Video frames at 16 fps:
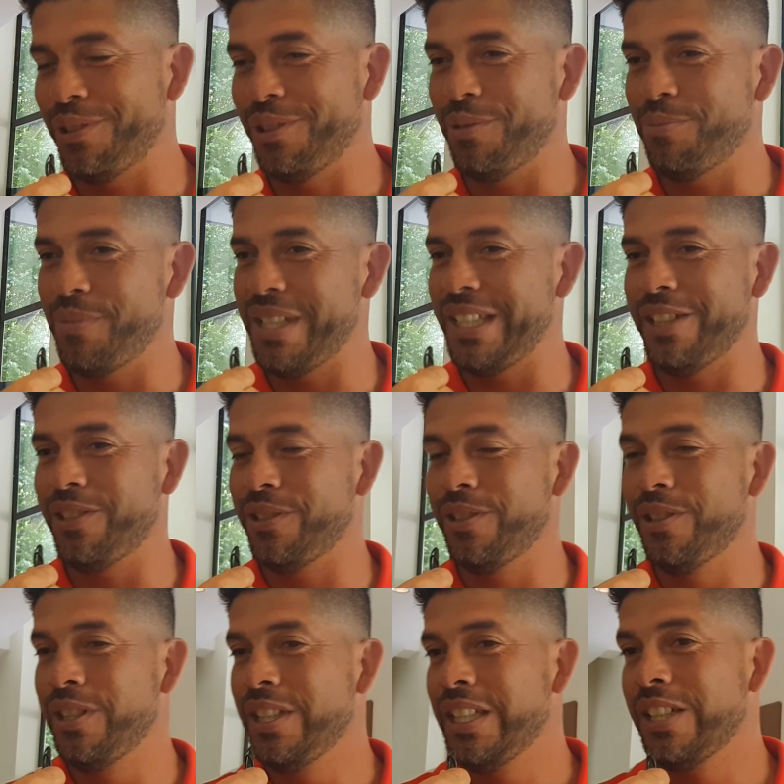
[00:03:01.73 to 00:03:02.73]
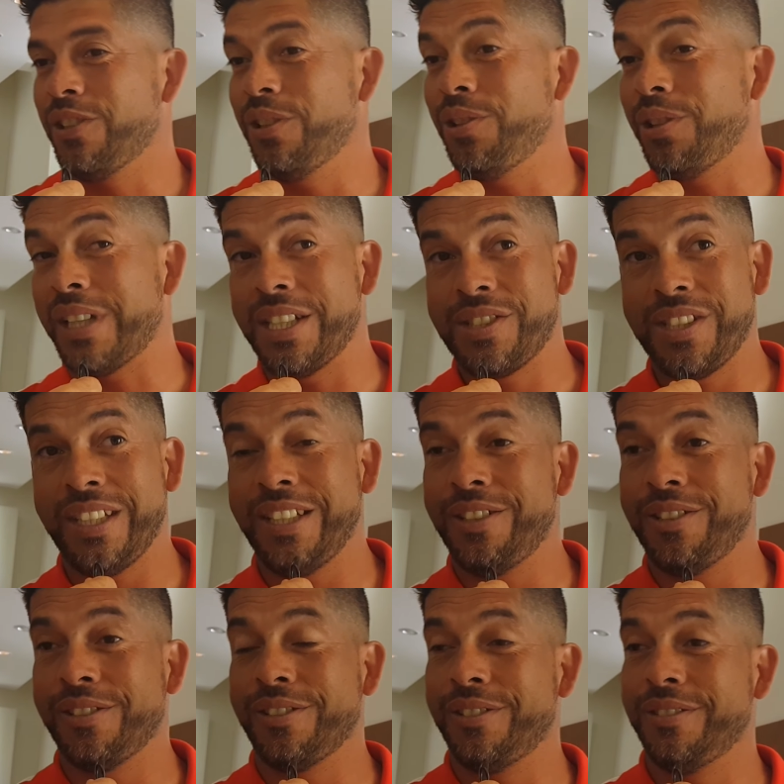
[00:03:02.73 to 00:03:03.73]
con los médicos, con los
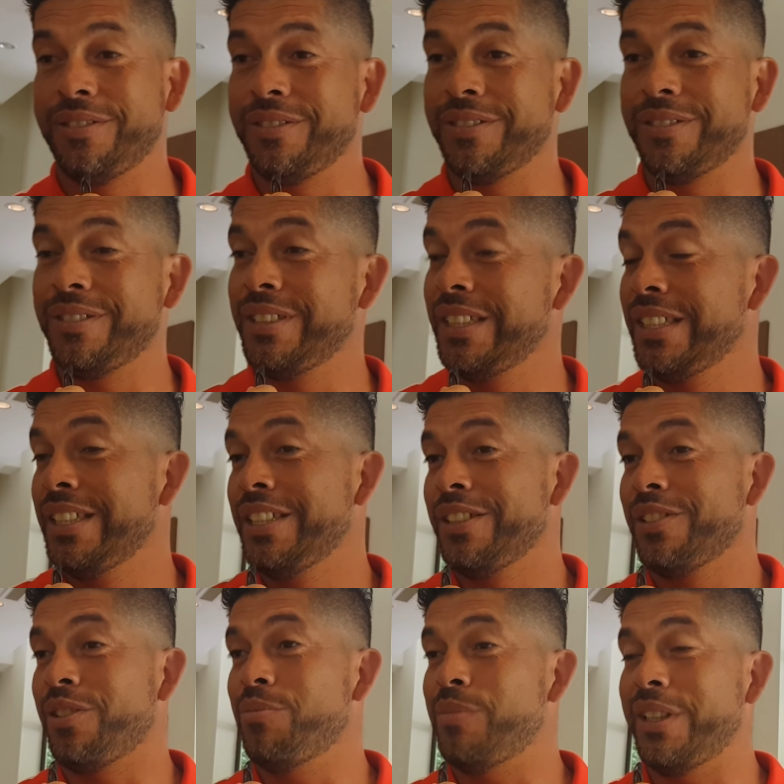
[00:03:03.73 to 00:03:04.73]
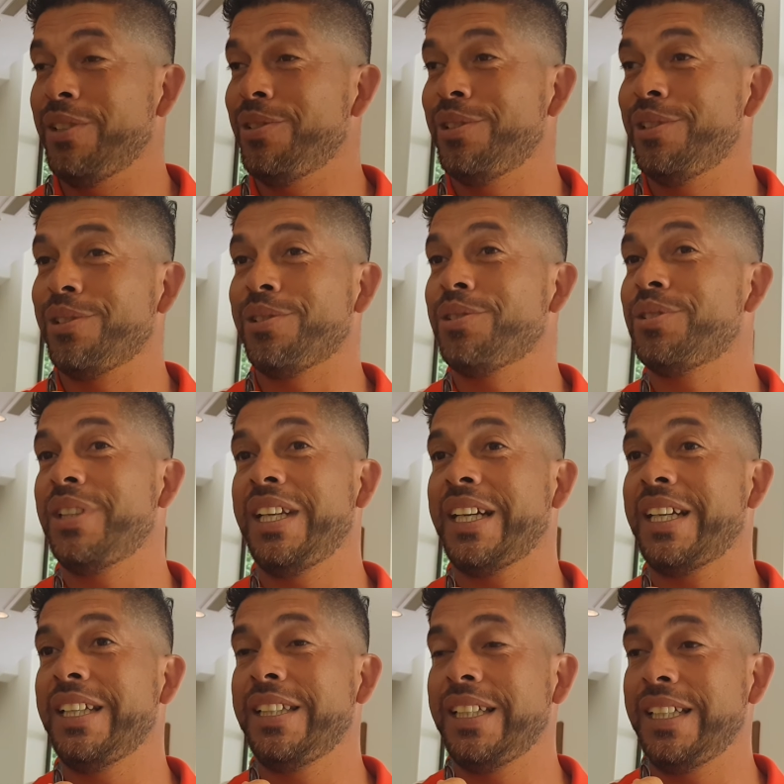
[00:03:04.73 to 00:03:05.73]
cancheros, con, Manolo, con toda la
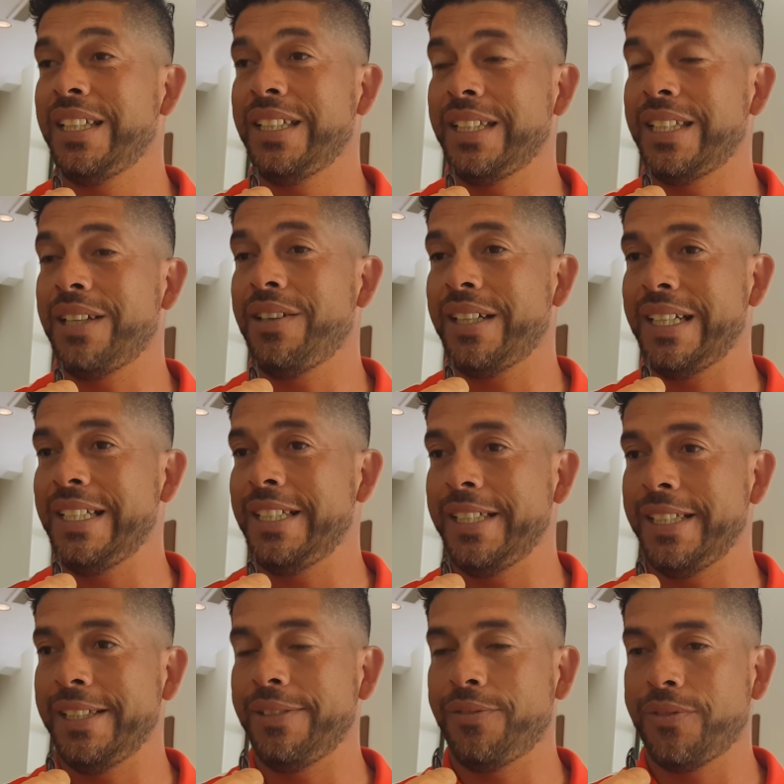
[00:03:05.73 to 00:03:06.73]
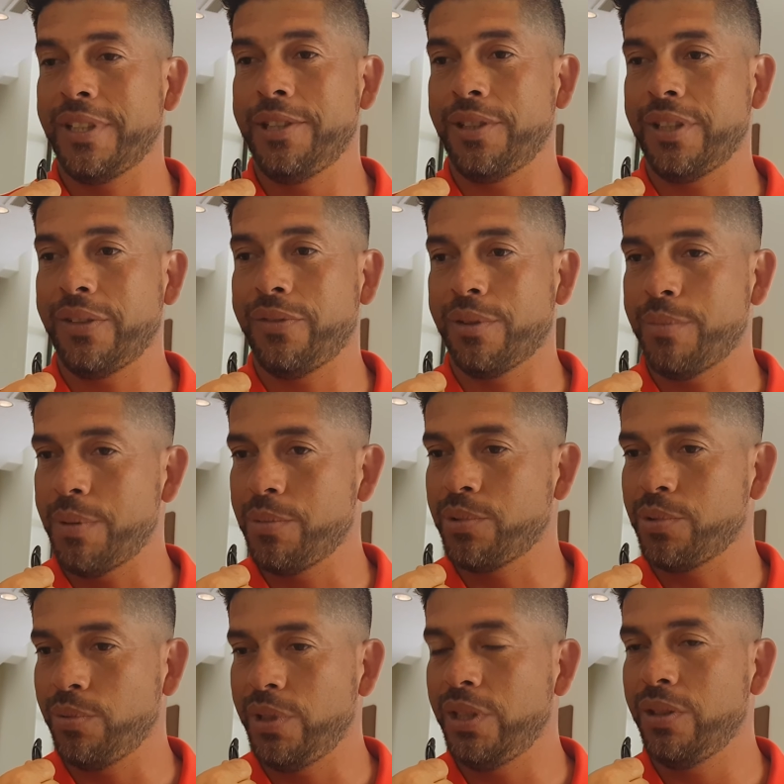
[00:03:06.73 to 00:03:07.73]
gente que trabaja ahí. Creo que
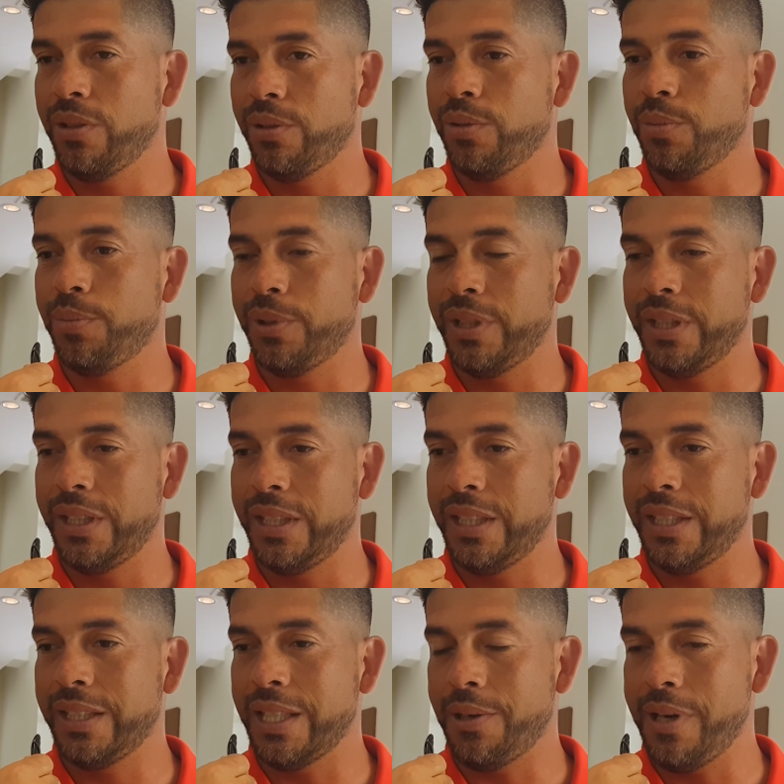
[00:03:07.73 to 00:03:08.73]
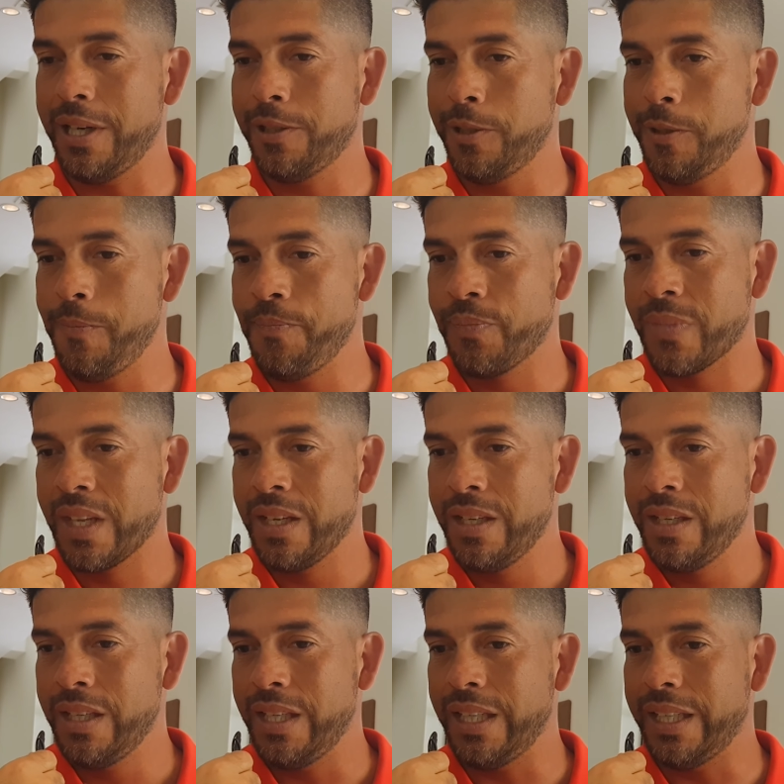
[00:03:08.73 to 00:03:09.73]
formamos un lindo grupo de trabajo
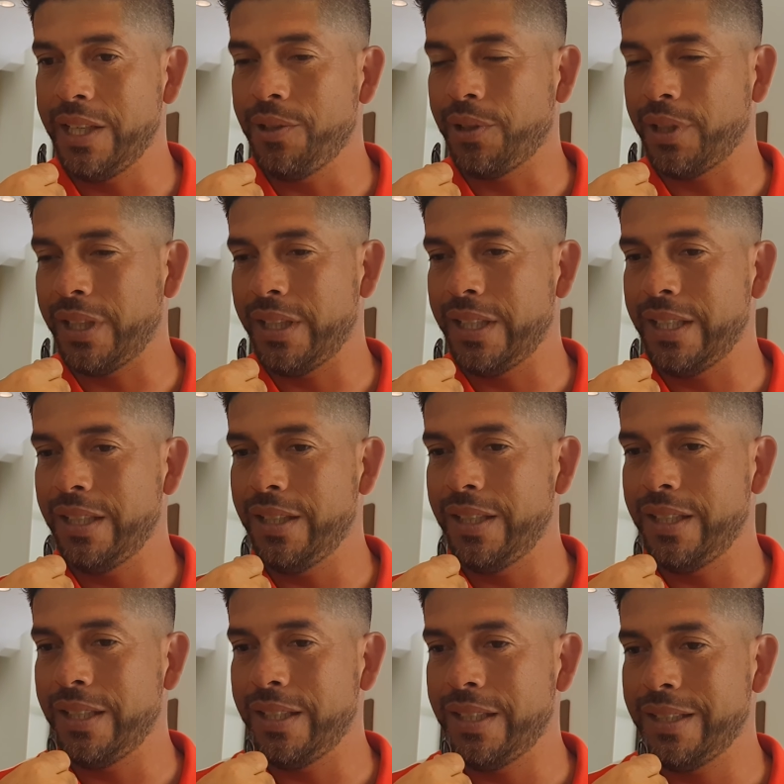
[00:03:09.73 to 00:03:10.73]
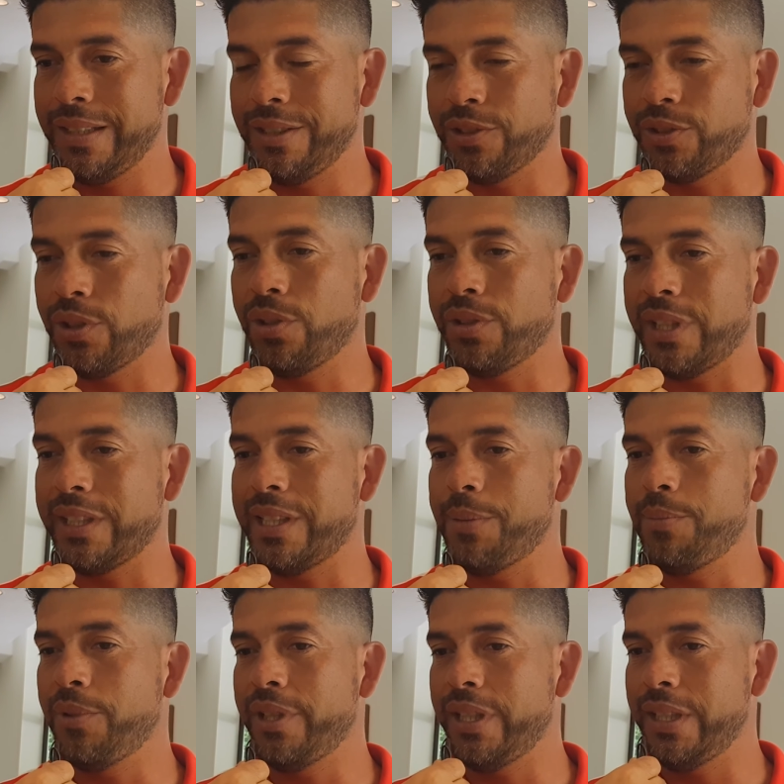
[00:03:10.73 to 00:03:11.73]
y creo que nosotros
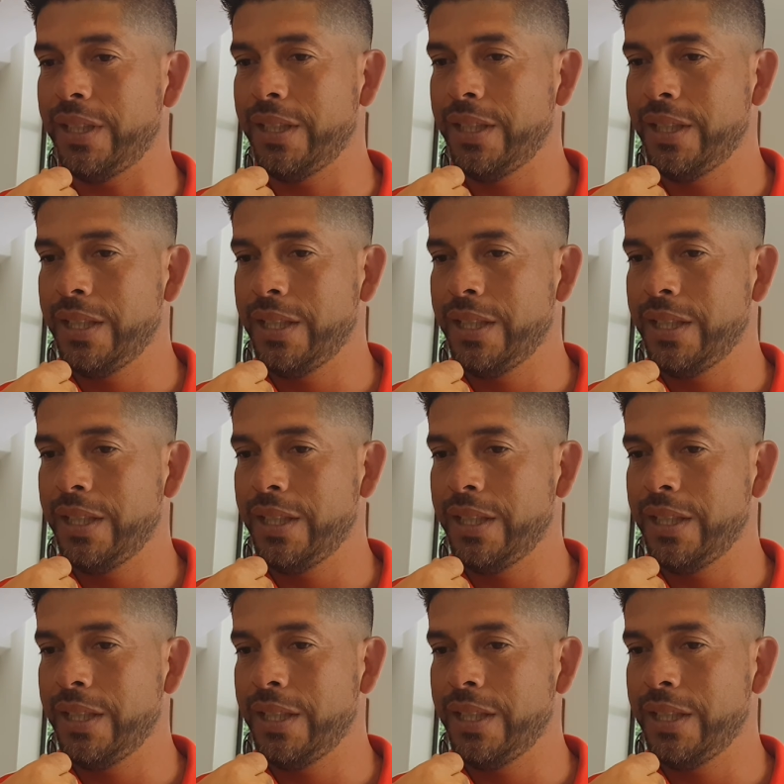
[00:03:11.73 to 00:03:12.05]
tratamos de